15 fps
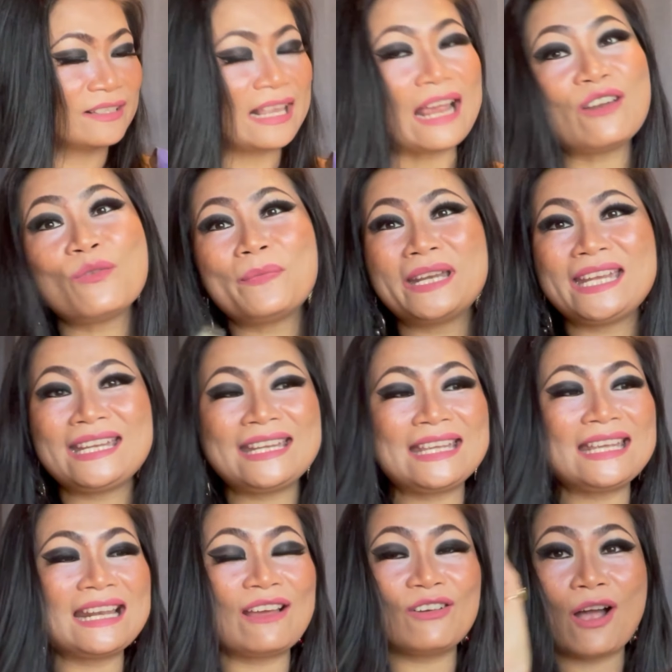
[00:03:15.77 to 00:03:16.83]
ใส่ลงไปใน
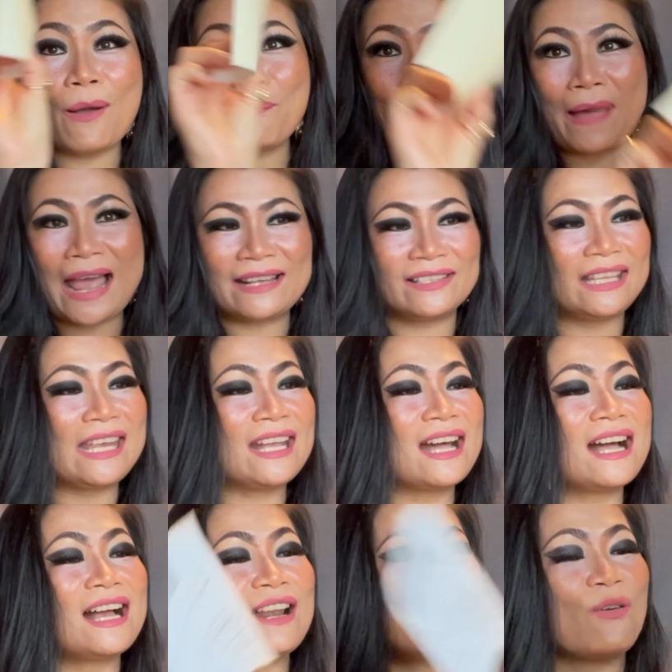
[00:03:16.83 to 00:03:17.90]
นี้แล้วก็แปะสติก
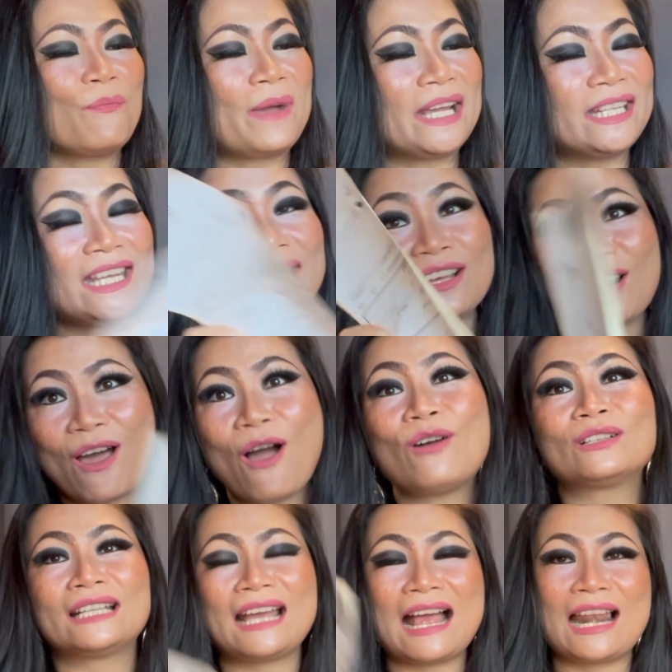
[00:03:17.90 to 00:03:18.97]
เกอร์ลงไปที่กล่อ
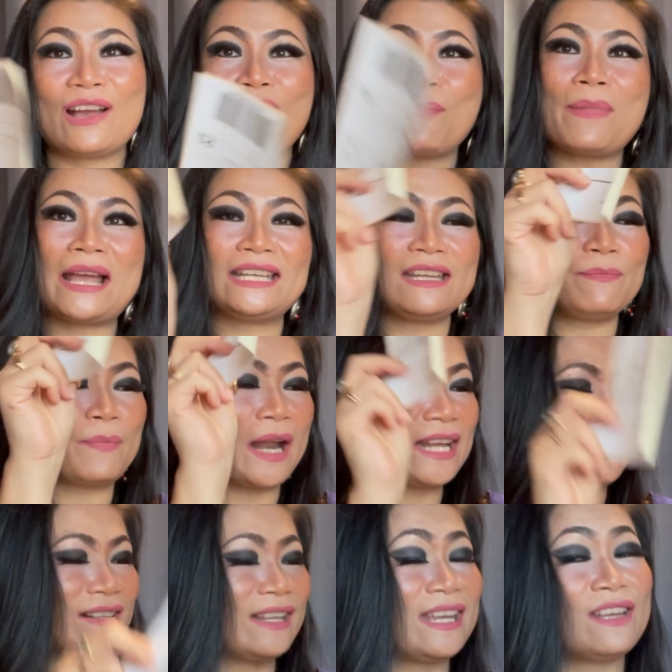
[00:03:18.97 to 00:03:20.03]
งนะคะแล้วก็ไปที่ไปร
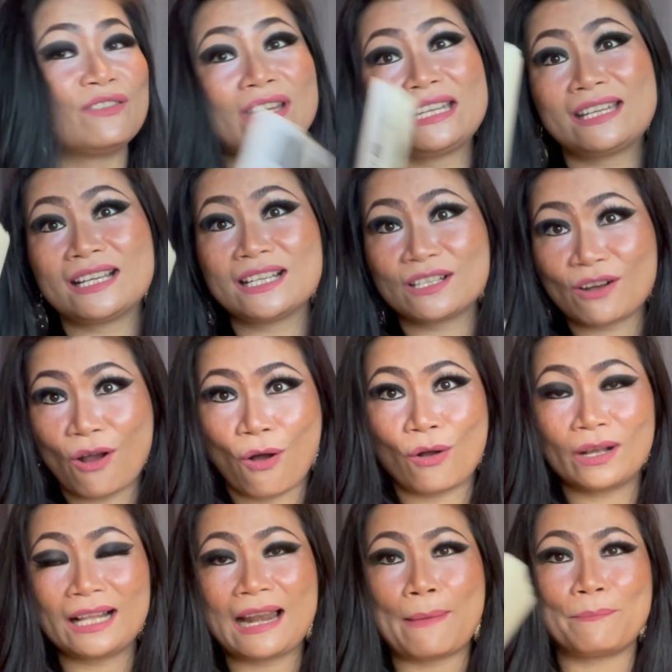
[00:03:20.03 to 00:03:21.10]
ษณีย์รีเทิร์นขอ
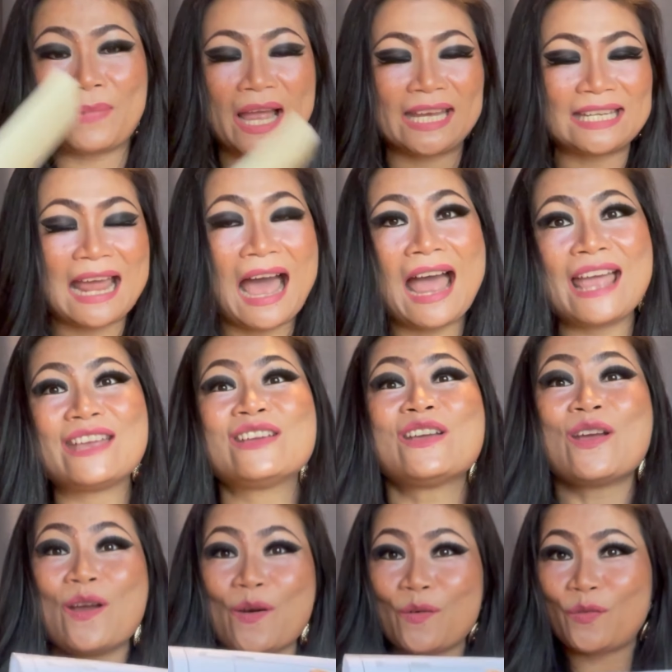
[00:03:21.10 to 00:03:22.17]
งกลับไปได้
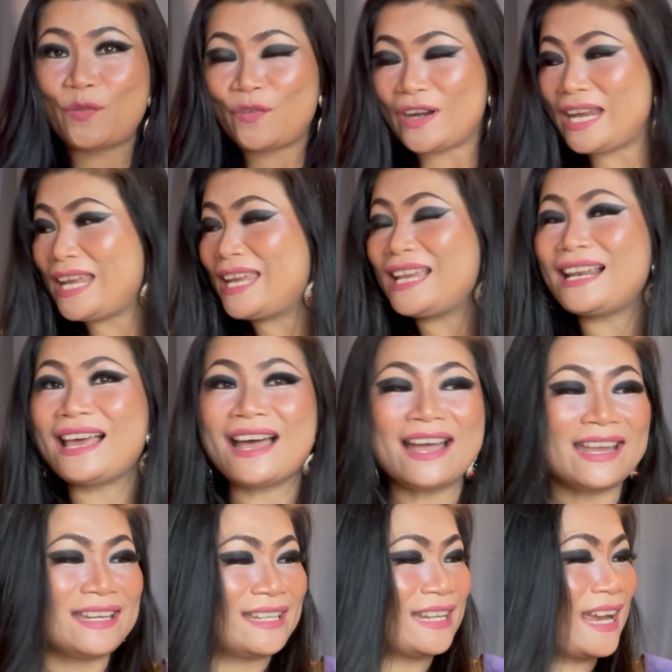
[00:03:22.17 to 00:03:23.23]
ฟรีเล
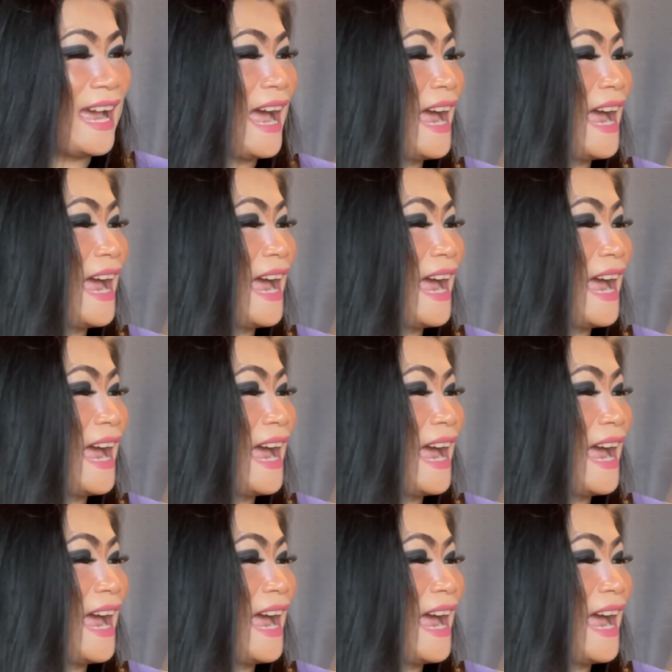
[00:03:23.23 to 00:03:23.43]
ยนะ